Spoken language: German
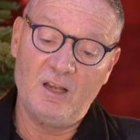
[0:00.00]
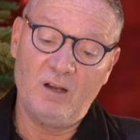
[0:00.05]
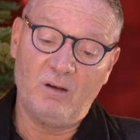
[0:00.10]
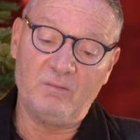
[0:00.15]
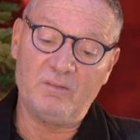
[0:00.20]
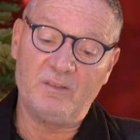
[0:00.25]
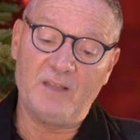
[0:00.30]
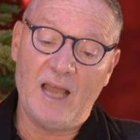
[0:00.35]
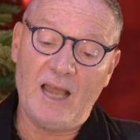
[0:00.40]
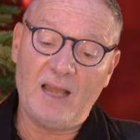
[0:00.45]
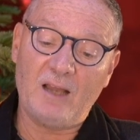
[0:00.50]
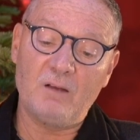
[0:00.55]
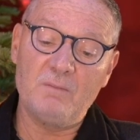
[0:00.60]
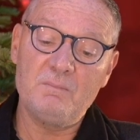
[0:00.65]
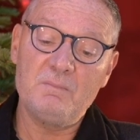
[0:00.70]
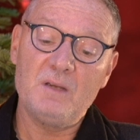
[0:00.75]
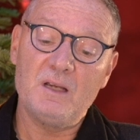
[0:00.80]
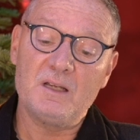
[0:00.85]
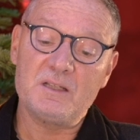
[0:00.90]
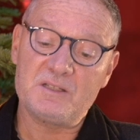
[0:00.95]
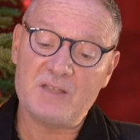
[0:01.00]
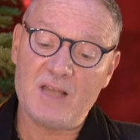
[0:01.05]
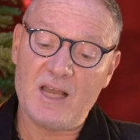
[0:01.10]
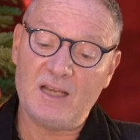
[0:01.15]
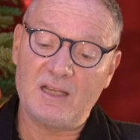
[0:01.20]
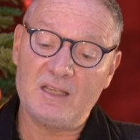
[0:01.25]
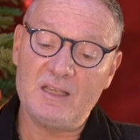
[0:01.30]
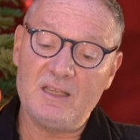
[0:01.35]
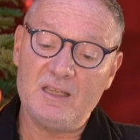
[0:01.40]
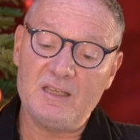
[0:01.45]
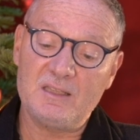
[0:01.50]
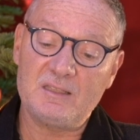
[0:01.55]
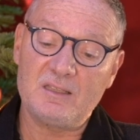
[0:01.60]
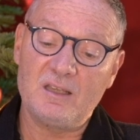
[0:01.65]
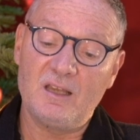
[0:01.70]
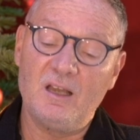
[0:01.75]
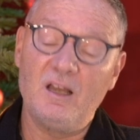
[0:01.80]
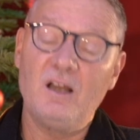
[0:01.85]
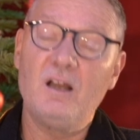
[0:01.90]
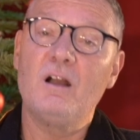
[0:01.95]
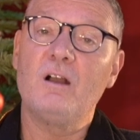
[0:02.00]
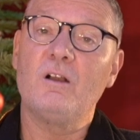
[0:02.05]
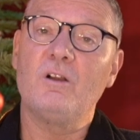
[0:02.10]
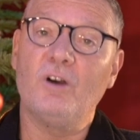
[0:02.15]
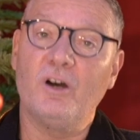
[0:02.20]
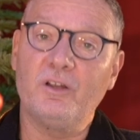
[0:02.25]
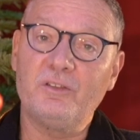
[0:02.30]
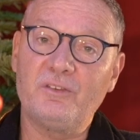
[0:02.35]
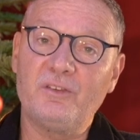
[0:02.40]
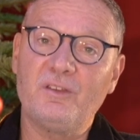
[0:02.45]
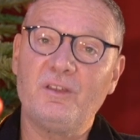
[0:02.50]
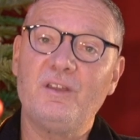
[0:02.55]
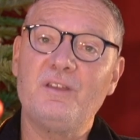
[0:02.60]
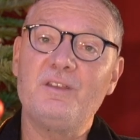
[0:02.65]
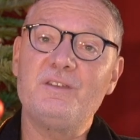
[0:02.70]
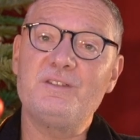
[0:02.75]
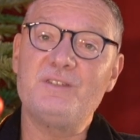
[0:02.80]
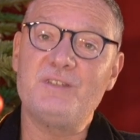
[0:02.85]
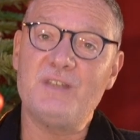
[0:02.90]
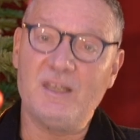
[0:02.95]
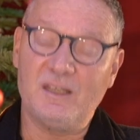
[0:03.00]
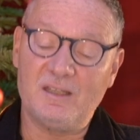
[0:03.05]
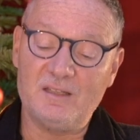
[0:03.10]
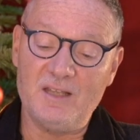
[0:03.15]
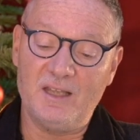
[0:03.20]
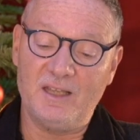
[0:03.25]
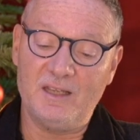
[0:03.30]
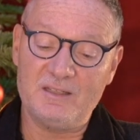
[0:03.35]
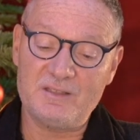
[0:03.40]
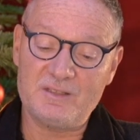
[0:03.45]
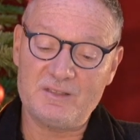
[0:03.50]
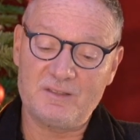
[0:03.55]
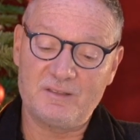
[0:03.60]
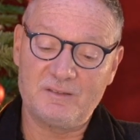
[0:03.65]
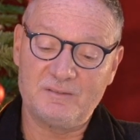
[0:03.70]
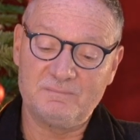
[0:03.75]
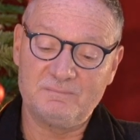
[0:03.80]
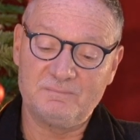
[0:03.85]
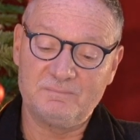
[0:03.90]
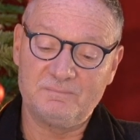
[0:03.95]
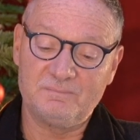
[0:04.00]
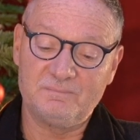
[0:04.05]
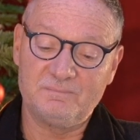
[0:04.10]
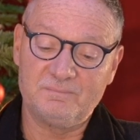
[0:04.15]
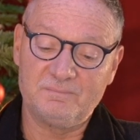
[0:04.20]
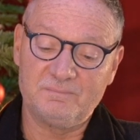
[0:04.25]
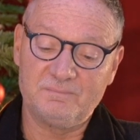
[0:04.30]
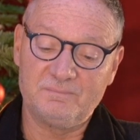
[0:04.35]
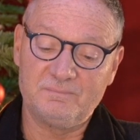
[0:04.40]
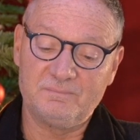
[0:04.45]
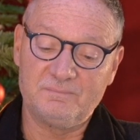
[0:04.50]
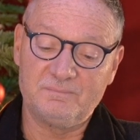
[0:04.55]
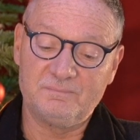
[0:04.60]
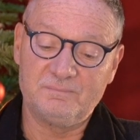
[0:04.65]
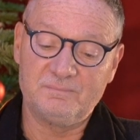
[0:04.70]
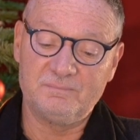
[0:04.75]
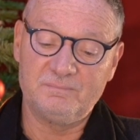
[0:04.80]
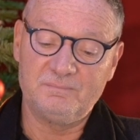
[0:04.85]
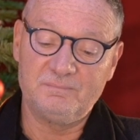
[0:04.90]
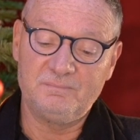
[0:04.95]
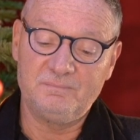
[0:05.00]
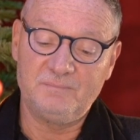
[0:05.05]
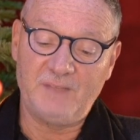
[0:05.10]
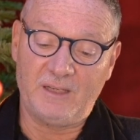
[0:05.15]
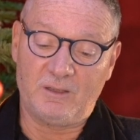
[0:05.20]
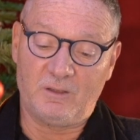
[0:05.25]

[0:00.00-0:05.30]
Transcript: Und darum sage ich, Gott segne es. Der